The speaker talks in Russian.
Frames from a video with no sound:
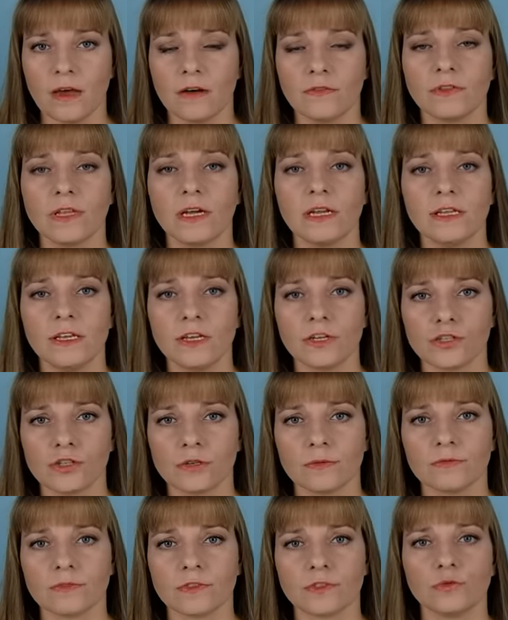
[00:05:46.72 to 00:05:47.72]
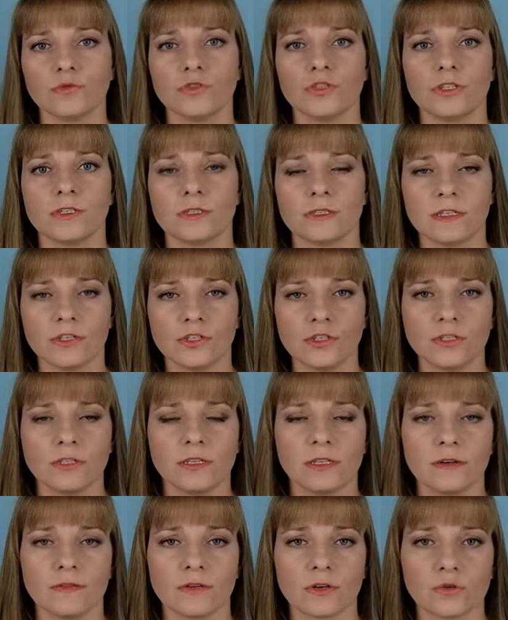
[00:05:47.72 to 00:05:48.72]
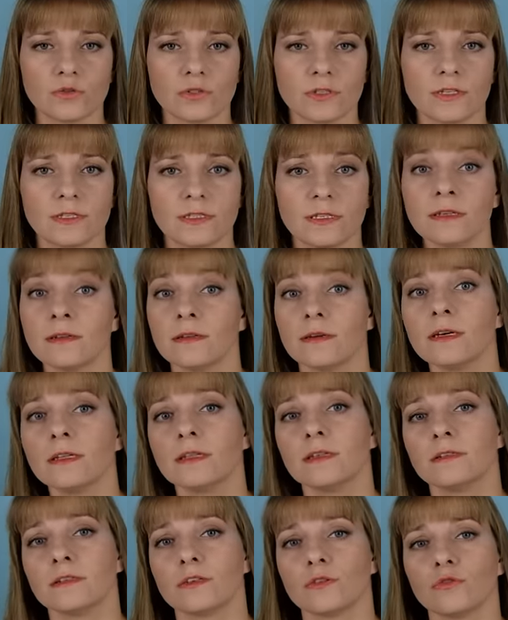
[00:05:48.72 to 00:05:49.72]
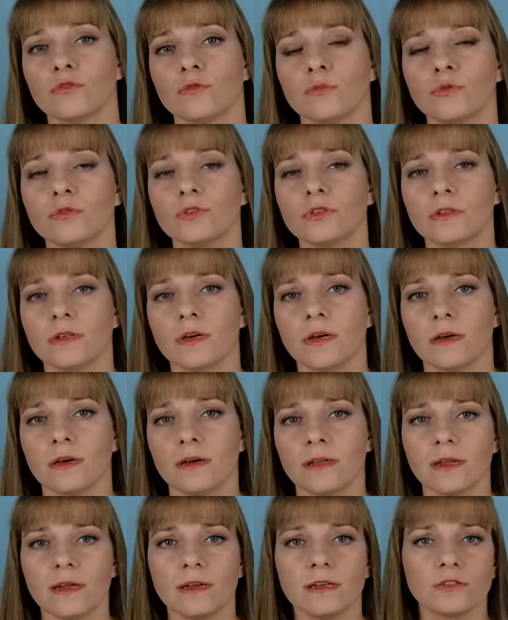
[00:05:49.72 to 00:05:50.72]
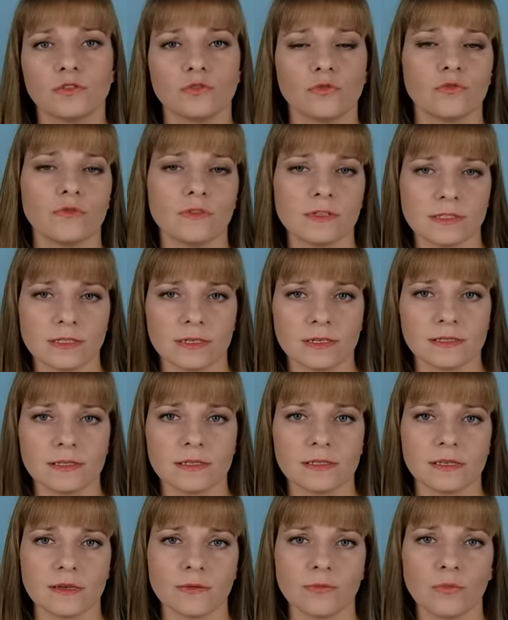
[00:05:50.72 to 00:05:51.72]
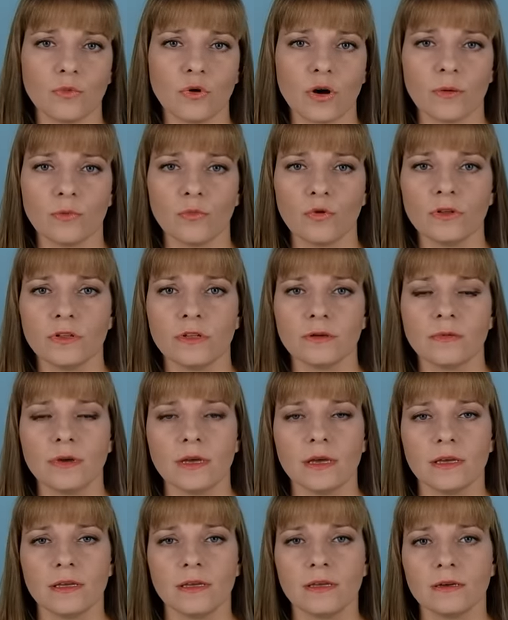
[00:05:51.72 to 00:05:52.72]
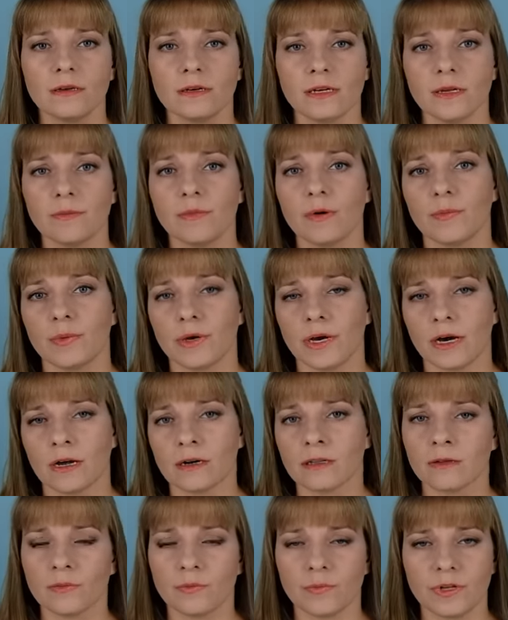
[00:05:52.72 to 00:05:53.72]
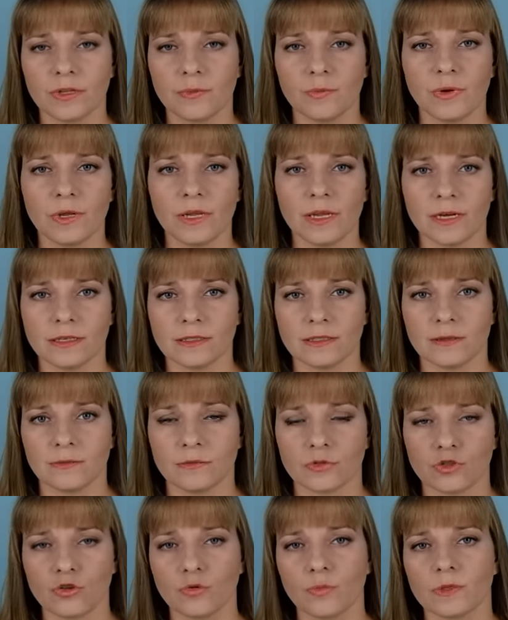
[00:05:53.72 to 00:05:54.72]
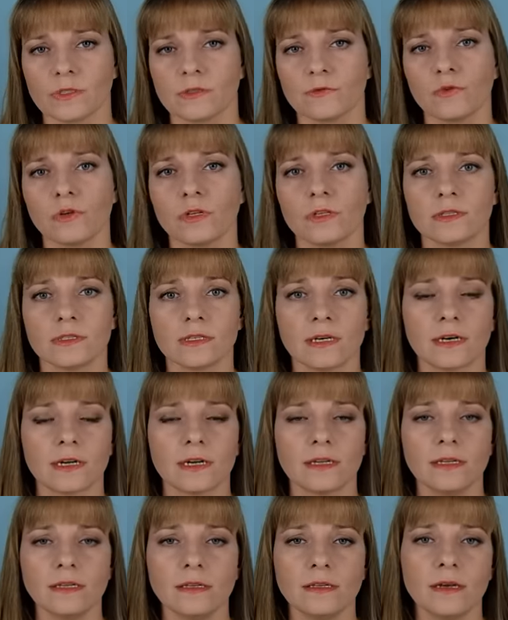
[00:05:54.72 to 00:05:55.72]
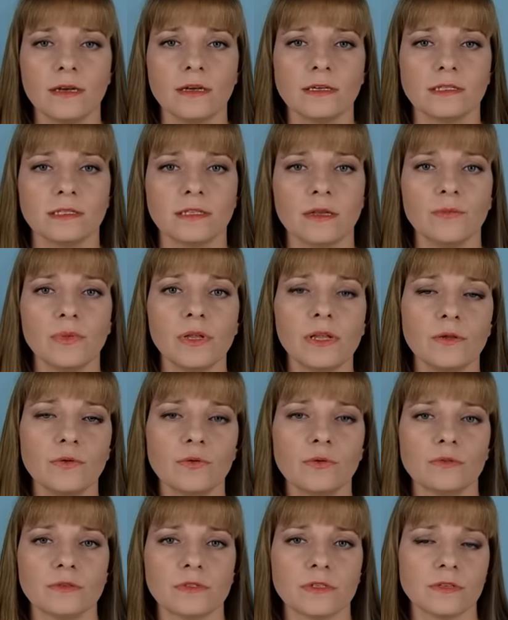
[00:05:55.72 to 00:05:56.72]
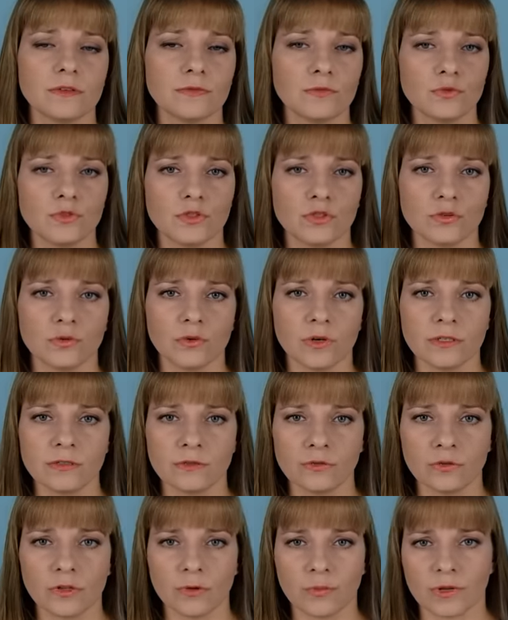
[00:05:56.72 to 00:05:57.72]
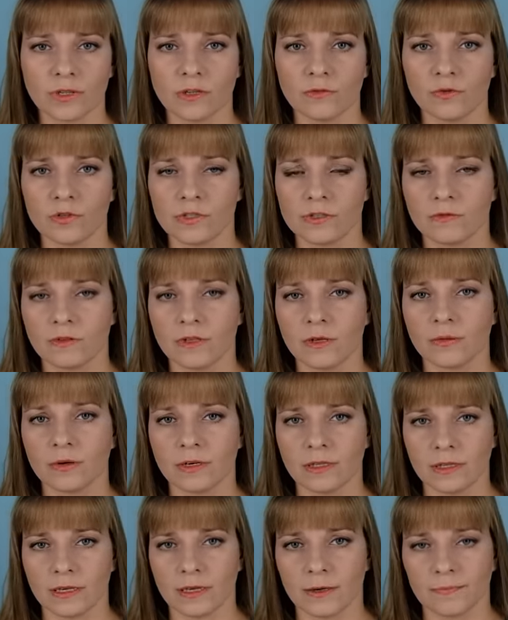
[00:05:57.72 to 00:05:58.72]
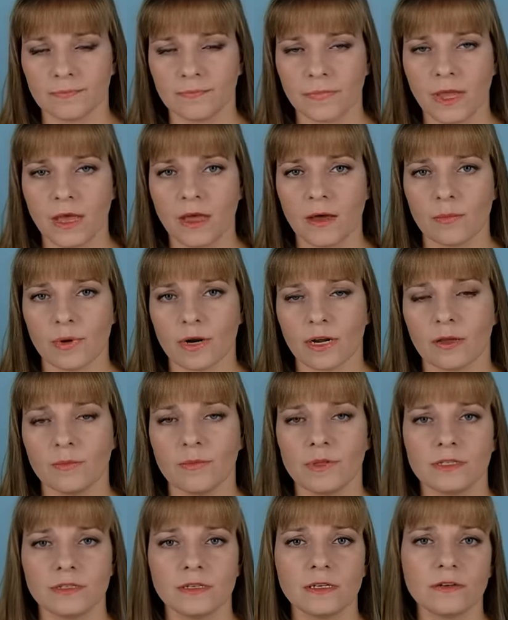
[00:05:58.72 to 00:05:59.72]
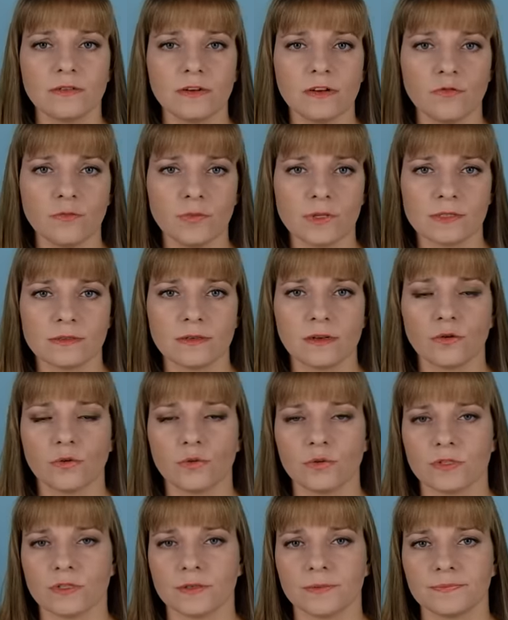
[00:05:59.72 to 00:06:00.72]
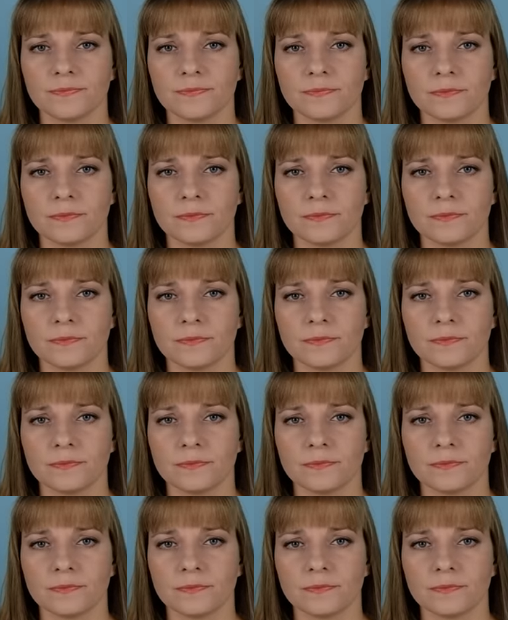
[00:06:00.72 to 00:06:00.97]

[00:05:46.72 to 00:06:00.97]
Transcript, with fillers: В дальнейшем, в случае значительного роста цен, это зерно будет реализовываться российским мукомольным и хлебопекарным предприятиям, что позволит сохранить стабильную ценовую ситуацию на продовольственном рынке, прокомментировали в Минсельхозе.